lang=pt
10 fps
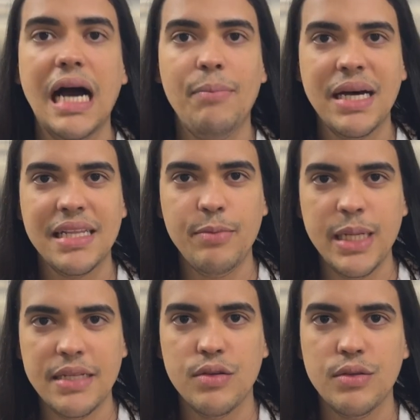
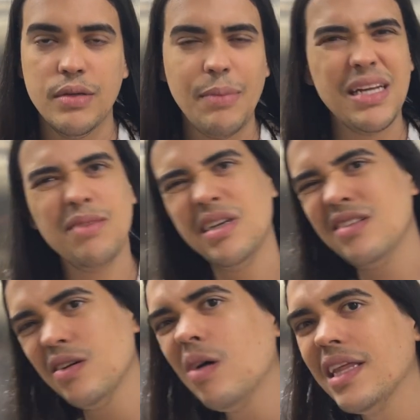apartamento.
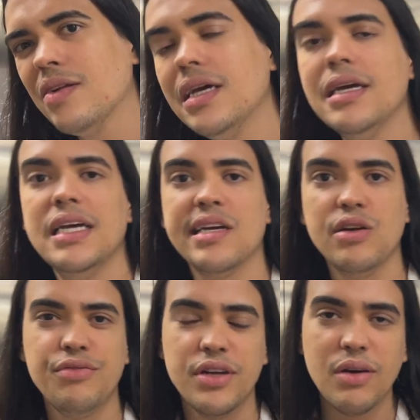Apartamento? Hotel, né?
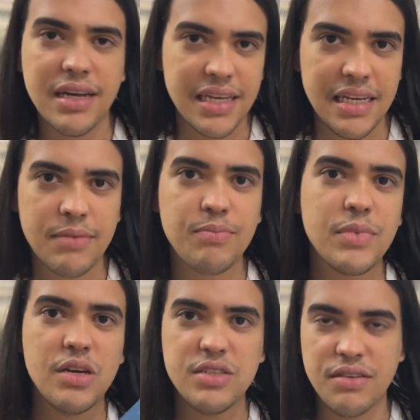É. Eu fico aqui,
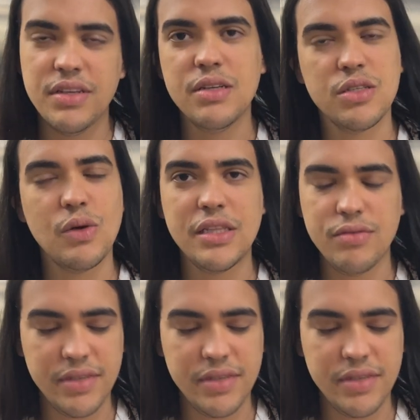que eu já vim umas quatro